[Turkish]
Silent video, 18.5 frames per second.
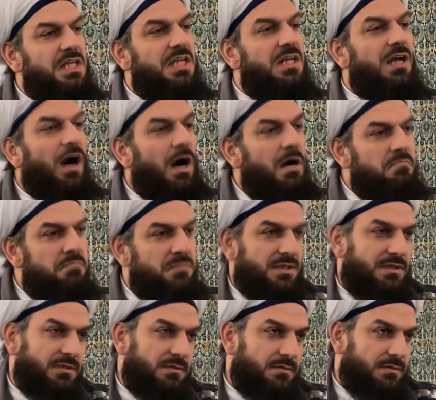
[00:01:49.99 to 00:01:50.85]
ilham
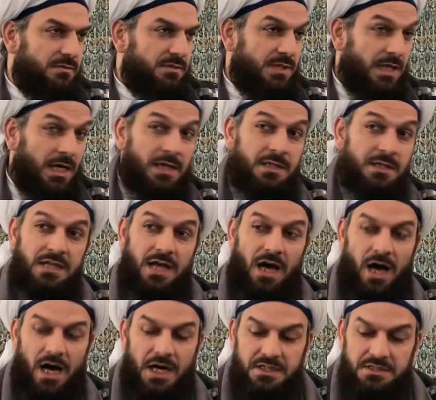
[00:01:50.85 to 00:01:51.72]
mıdır? Yani
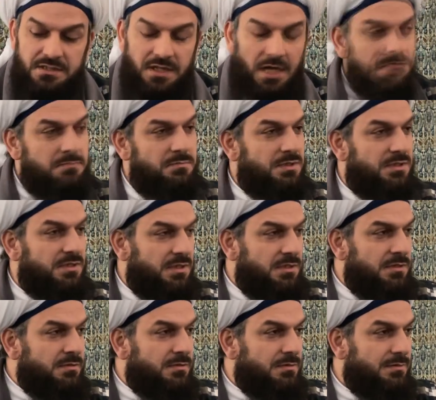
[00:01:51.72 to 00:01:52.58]
haktan
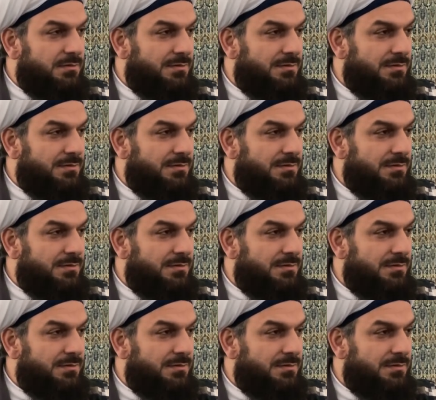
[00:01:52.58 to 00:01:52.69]
mıdır?